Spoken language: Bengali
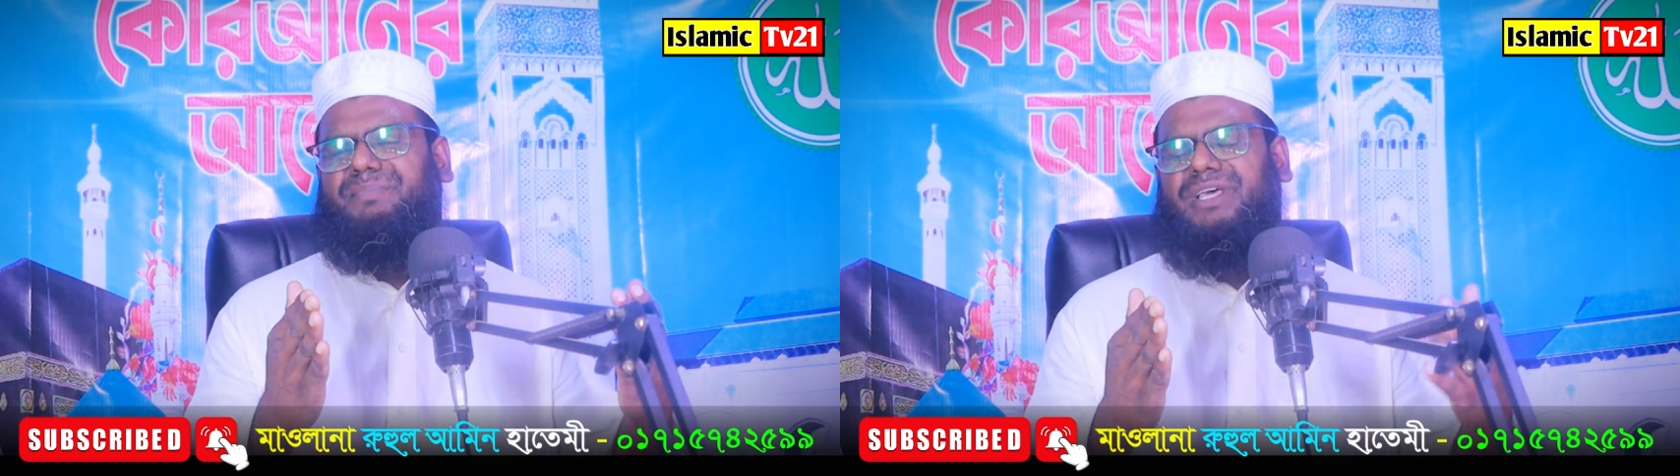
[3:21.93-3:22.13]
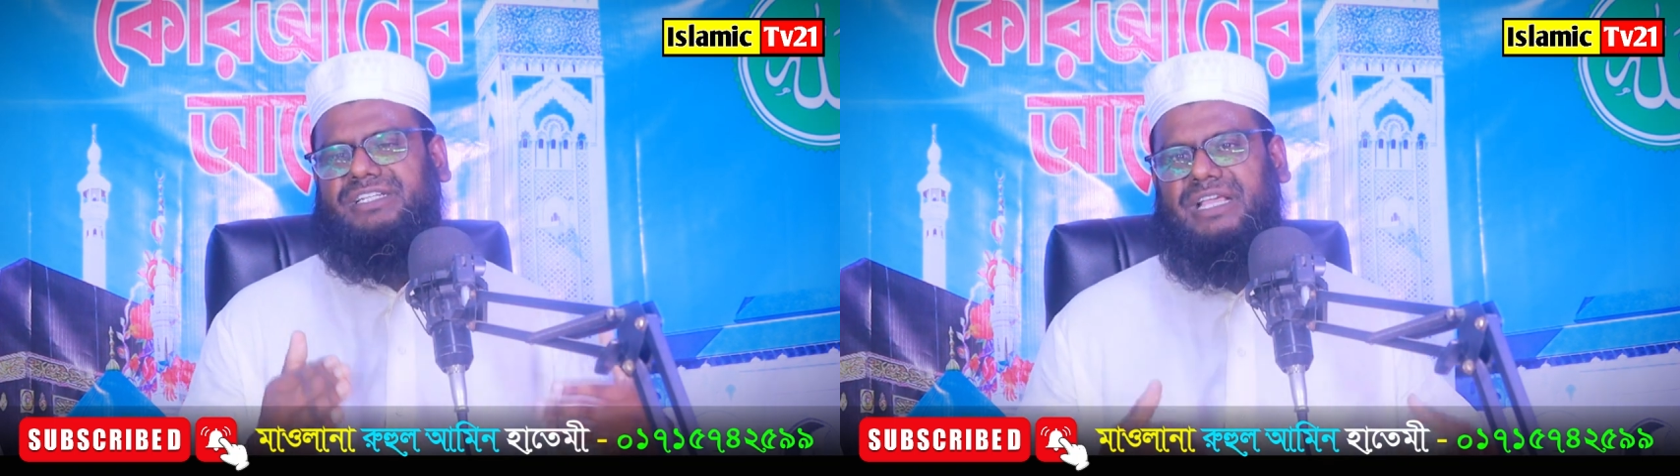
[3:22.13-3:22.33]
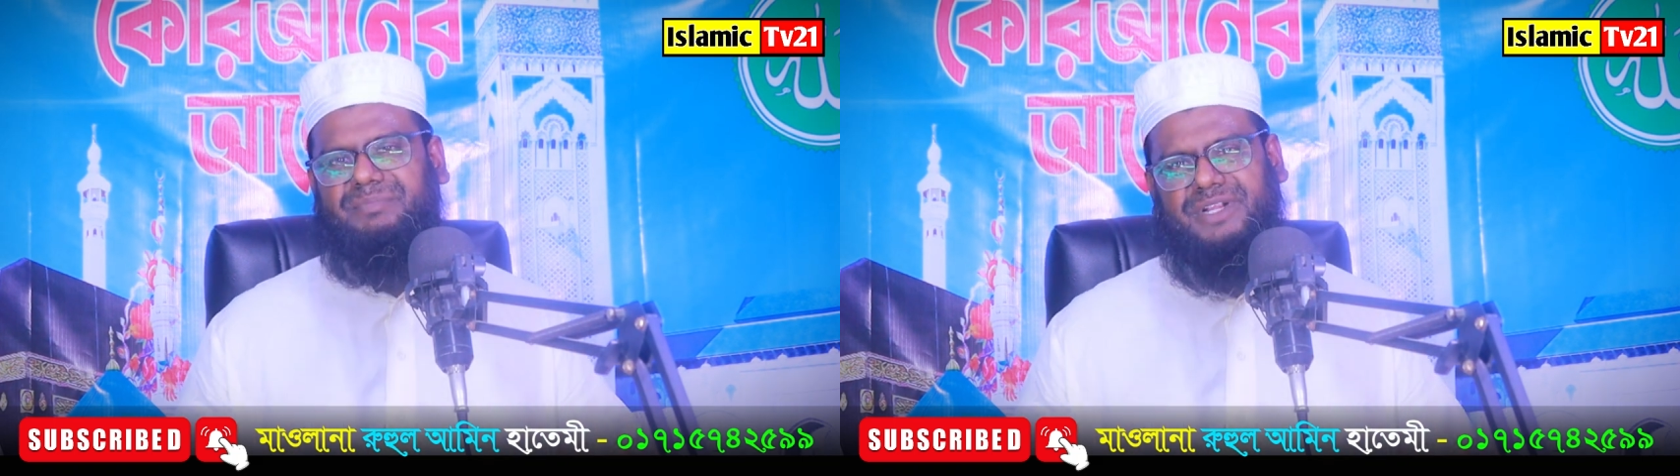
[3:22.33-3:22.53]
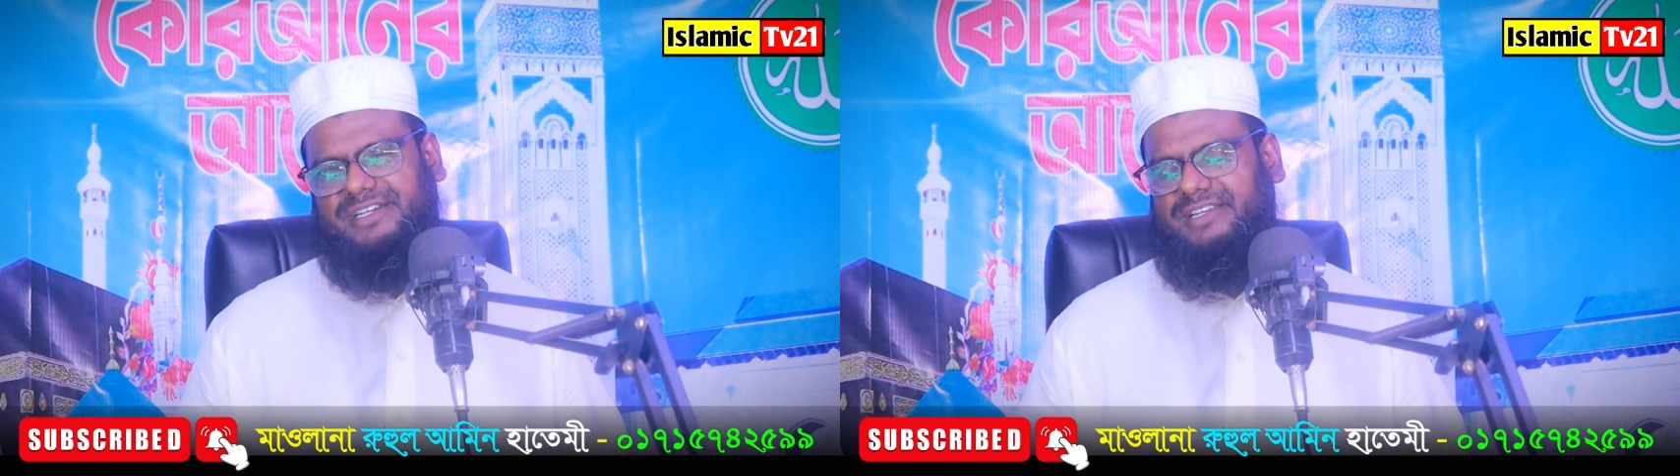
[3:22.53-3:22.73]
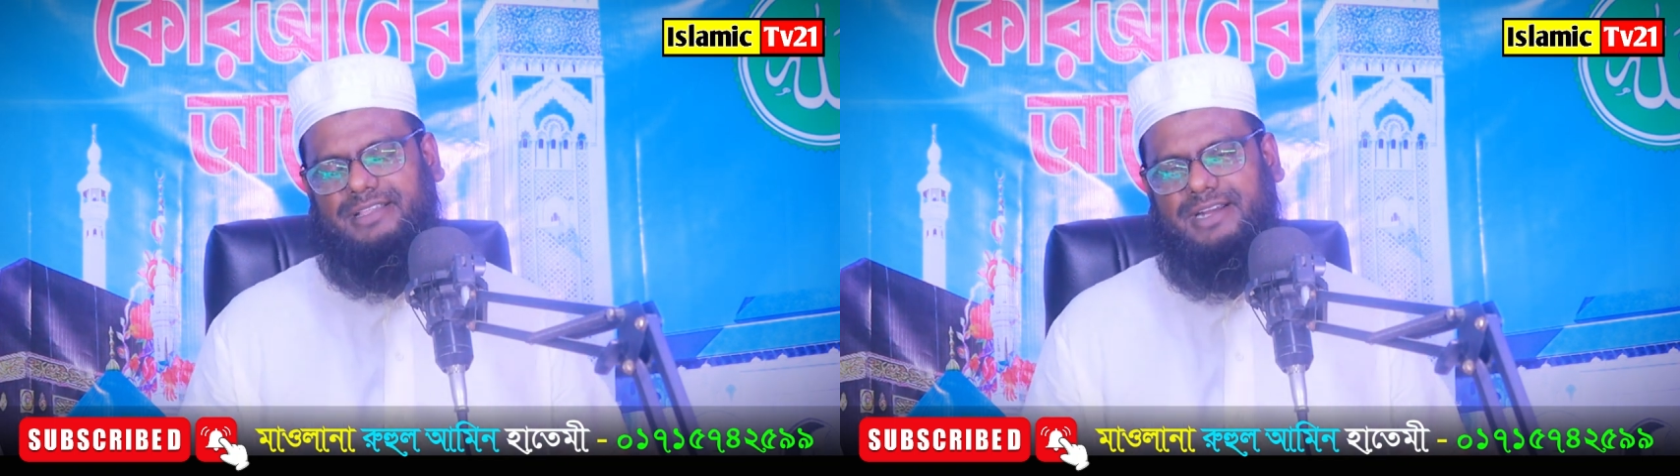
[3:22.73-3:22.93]
আপনার সামনে
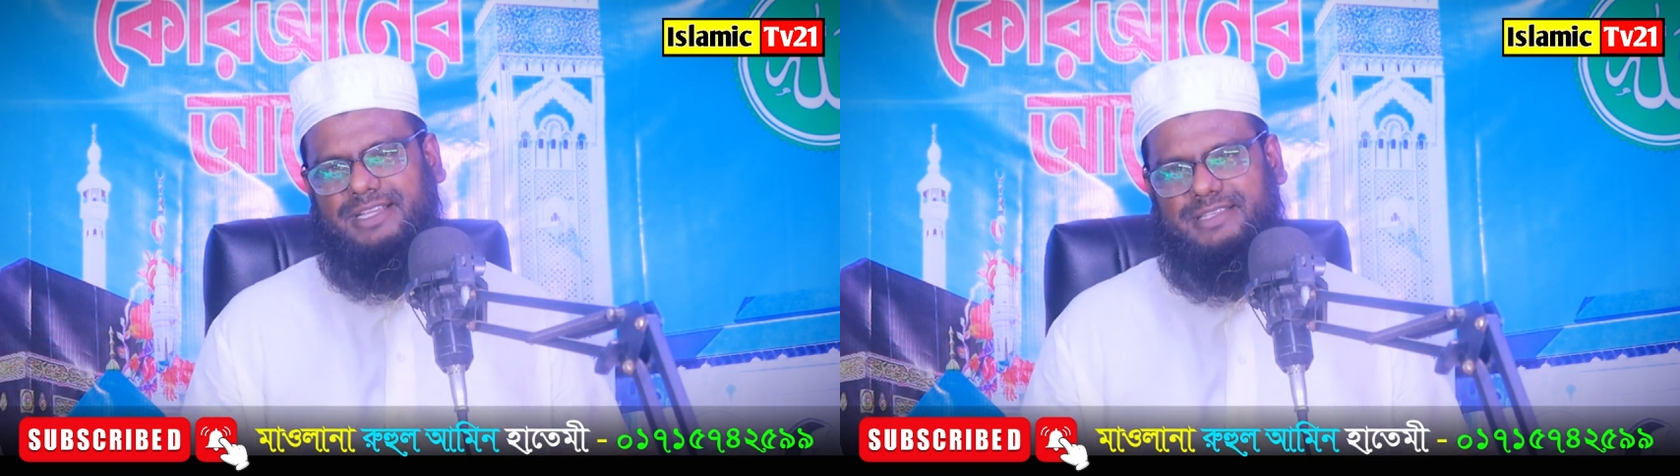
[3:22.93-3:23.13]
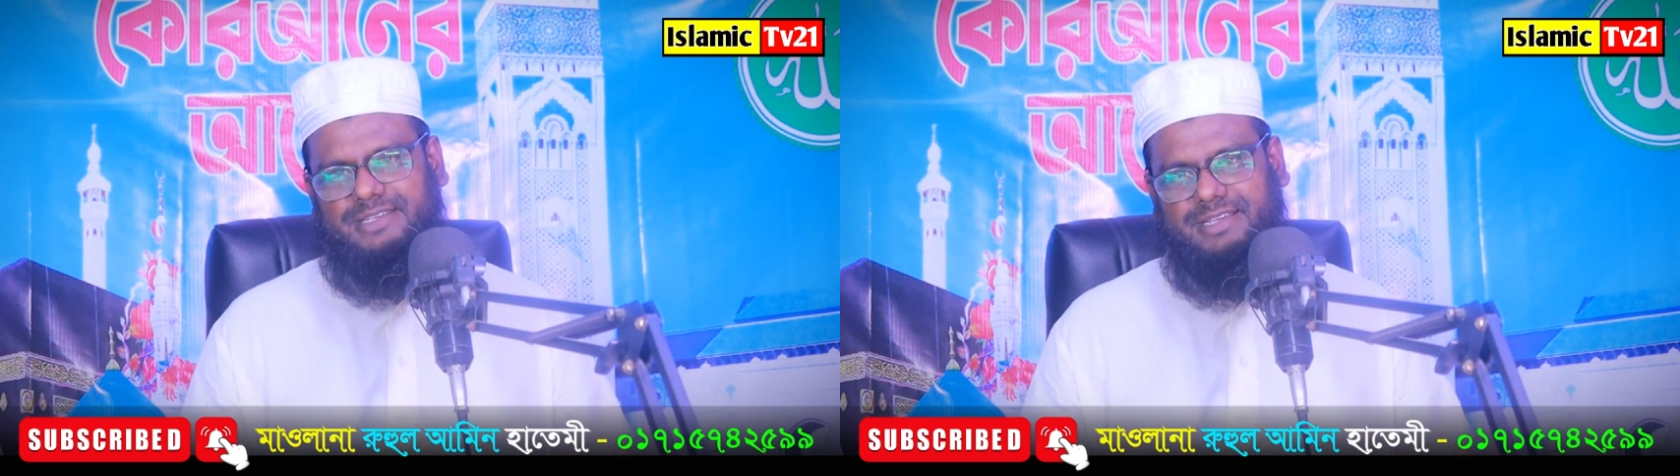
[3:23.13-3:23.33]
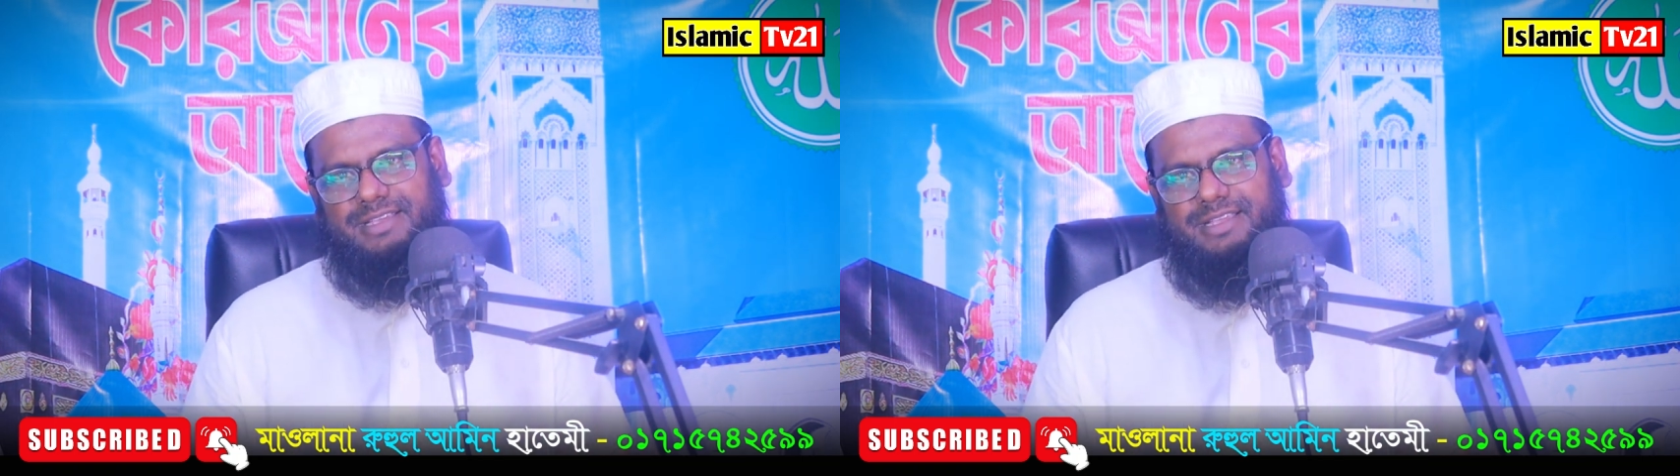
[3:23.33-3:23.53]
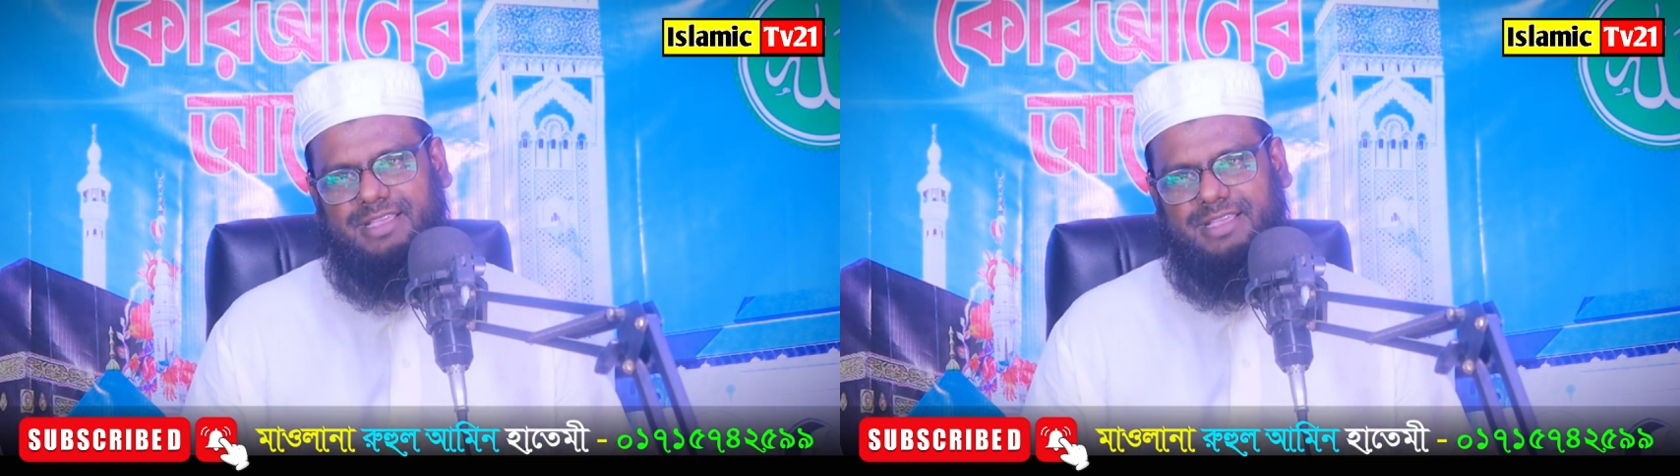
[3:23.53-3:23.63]
এসে দাঁড়িয়েছে